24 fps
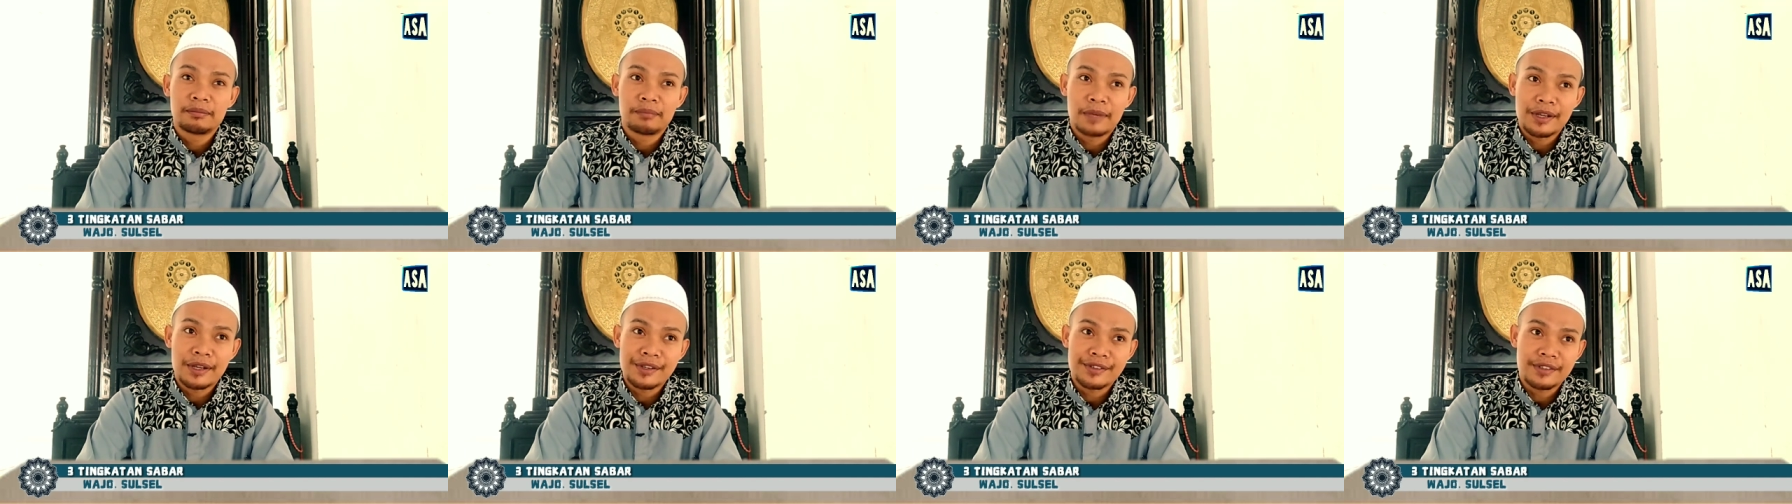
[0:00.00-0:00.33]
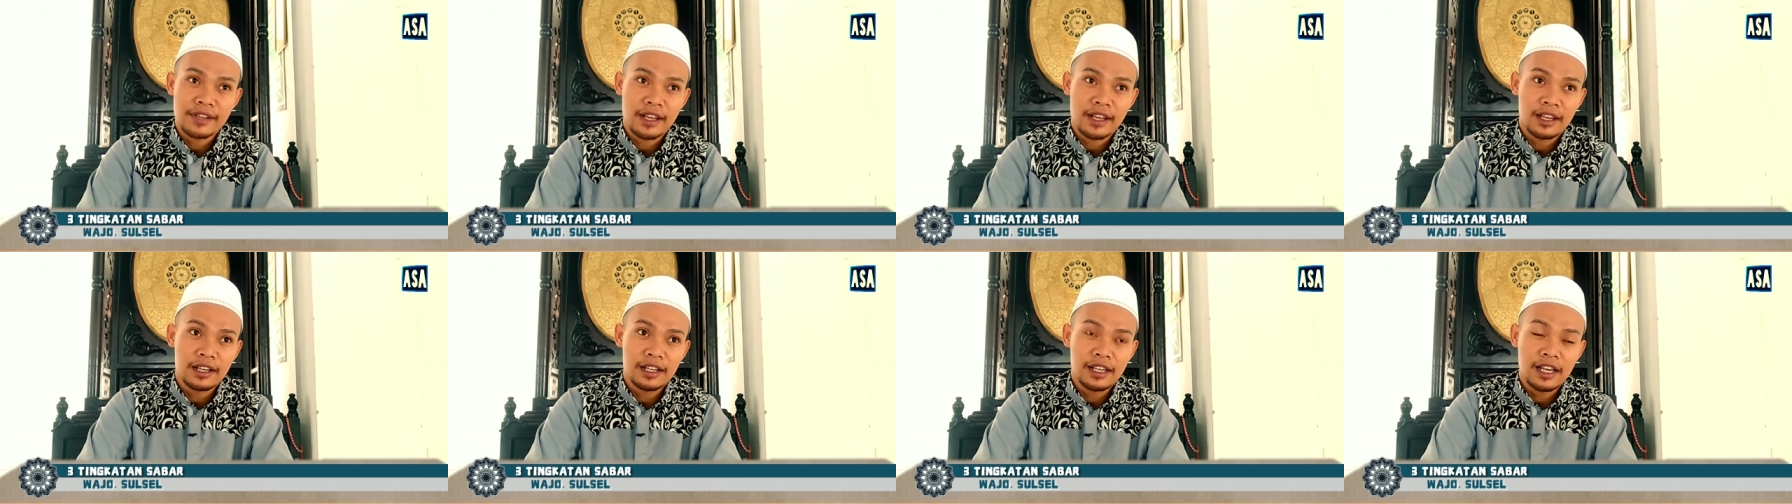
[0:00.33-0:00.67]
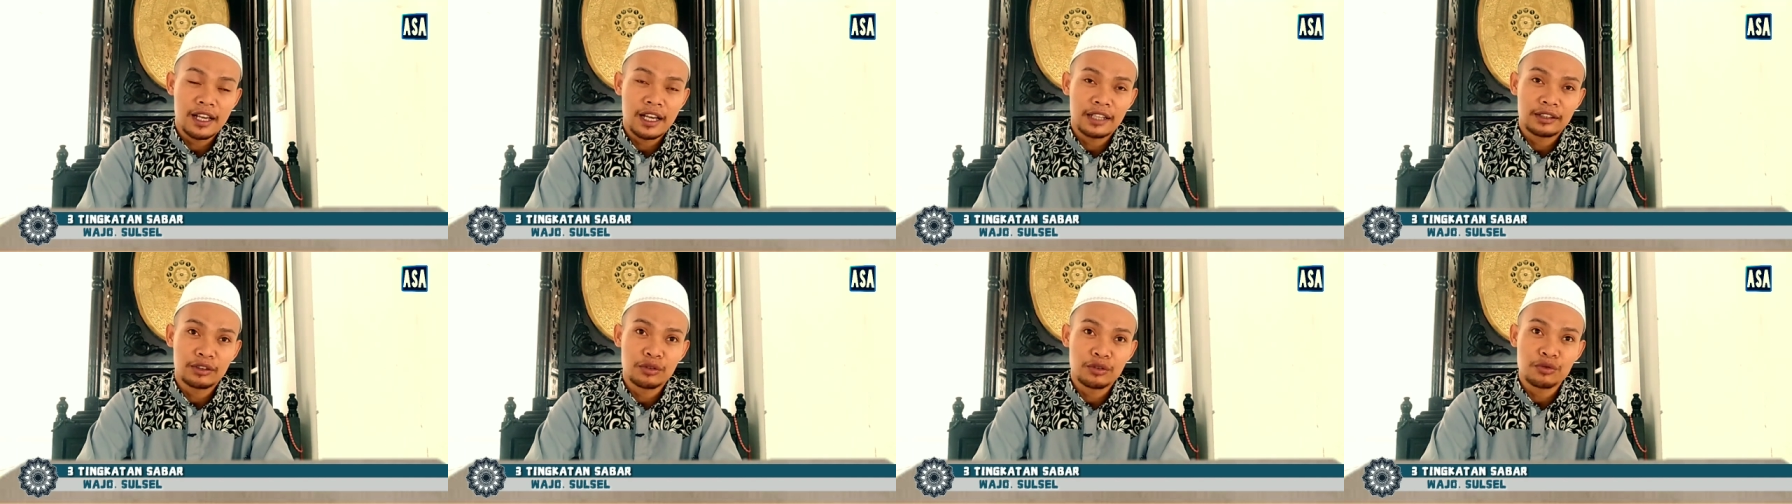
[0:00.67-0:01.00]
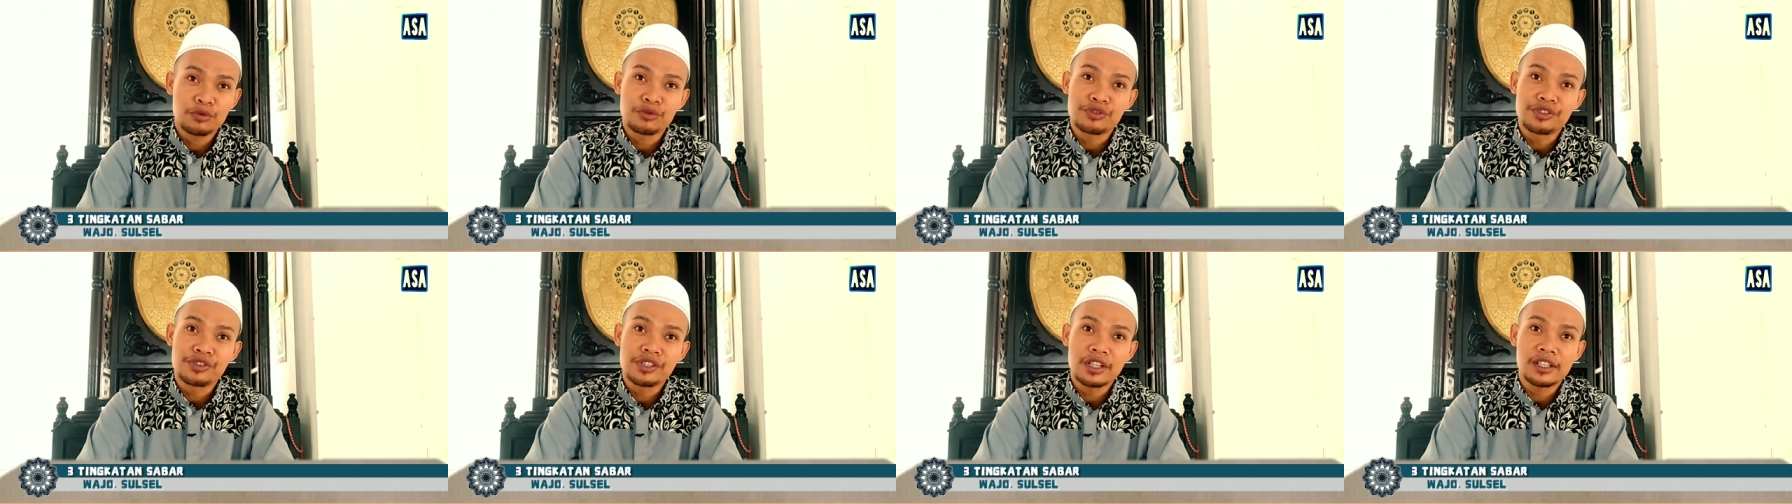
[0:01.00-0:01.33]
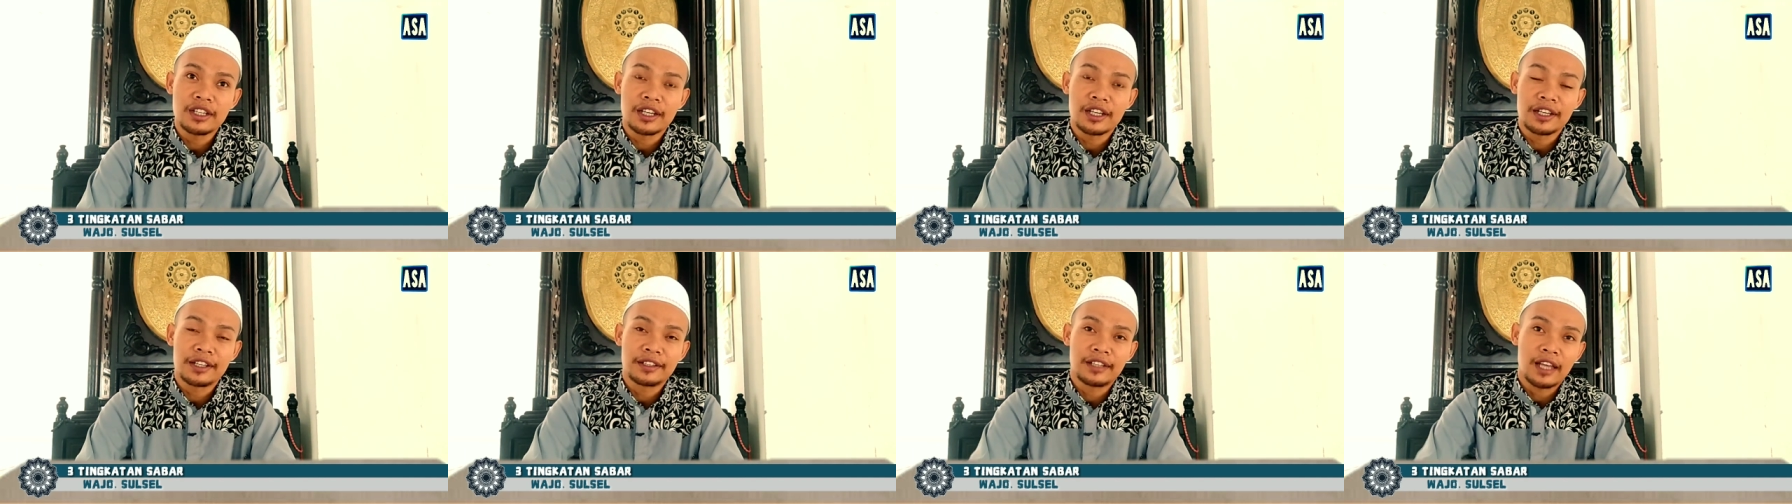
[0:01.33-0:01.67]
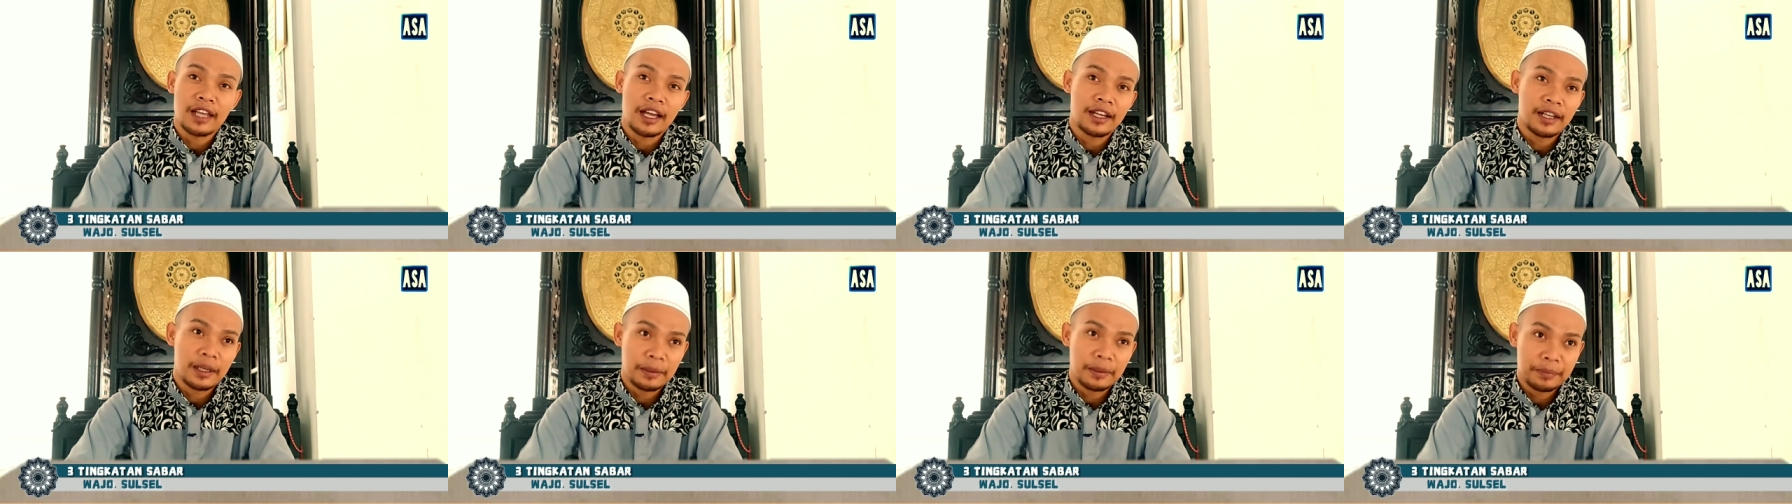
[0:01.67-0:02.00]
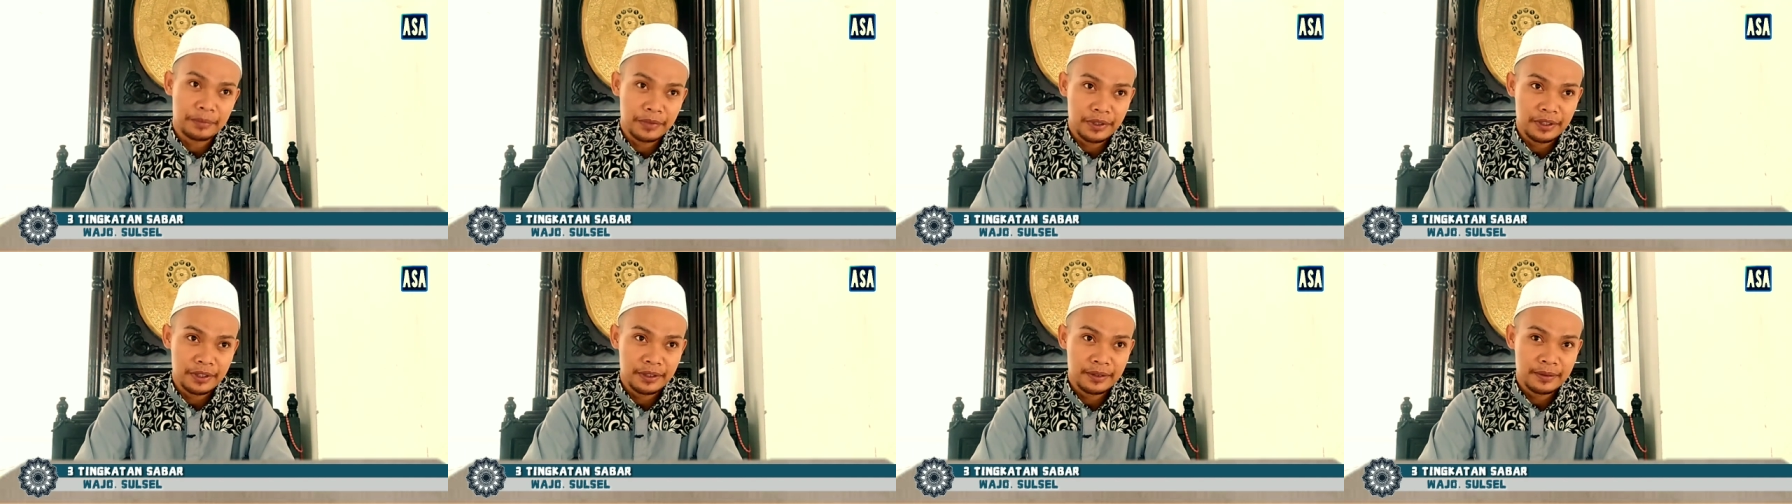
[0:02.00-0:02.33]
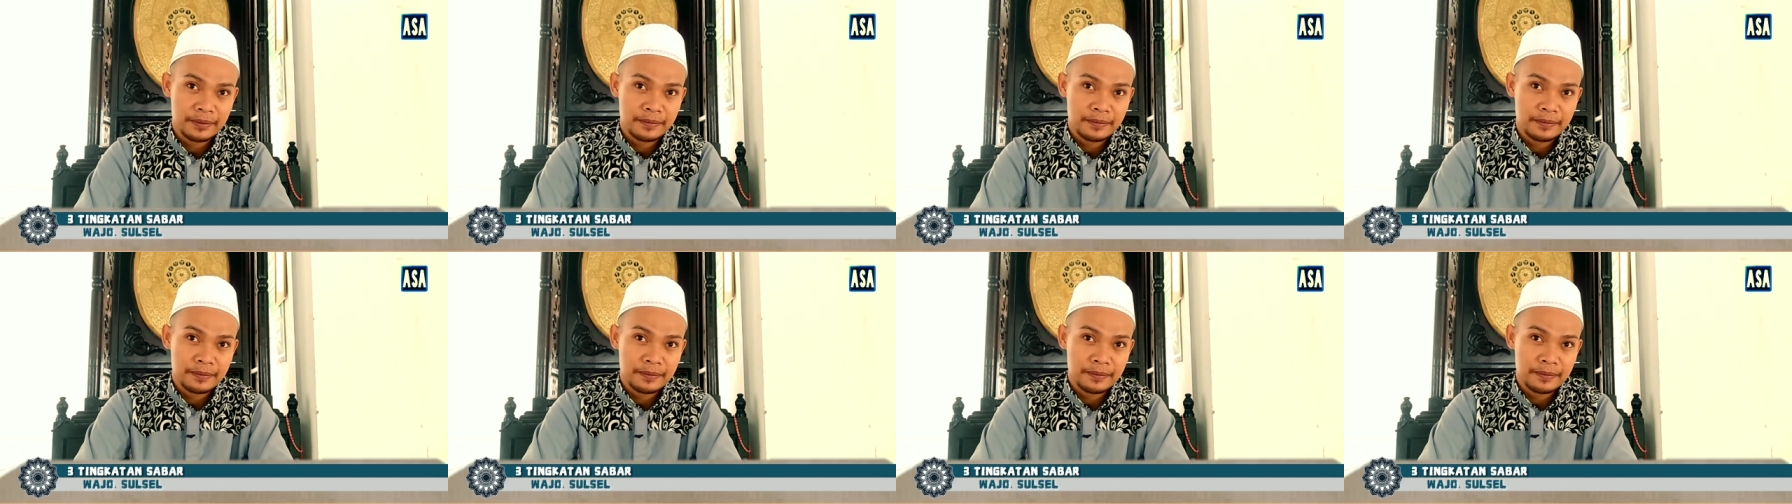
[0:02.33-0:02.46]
masalah atau ujian yang kita hadapi.